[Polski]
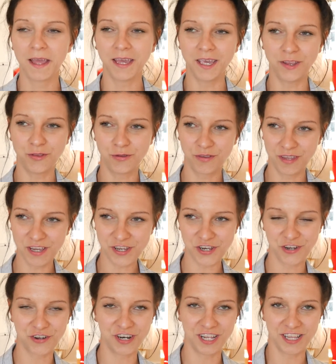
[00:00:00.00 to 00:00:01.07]
I
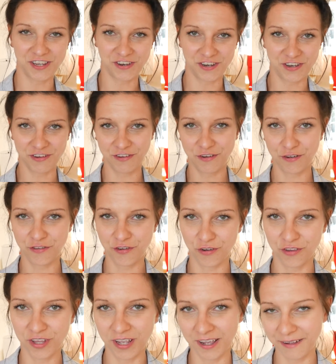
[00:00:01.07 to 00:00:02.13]
jeszcze kolejna rzecz, jeśli chodzi
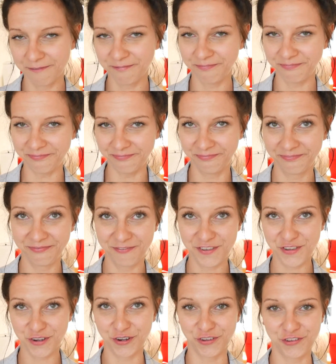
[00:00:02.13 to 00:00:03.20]
o te
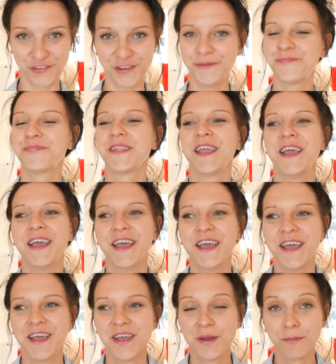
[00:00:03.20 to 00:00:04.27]
wysokości.
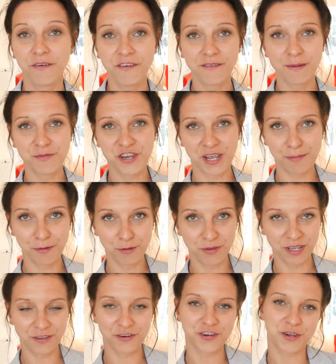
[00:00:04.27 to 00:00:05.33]
Powiem Wam, że jak my
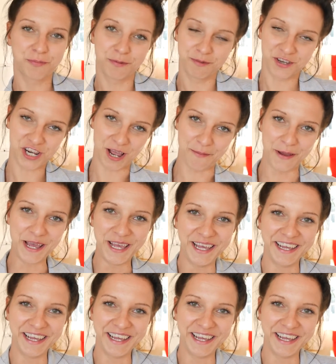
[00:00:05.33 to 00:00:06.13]
tutaj troszkę pomieszkamy,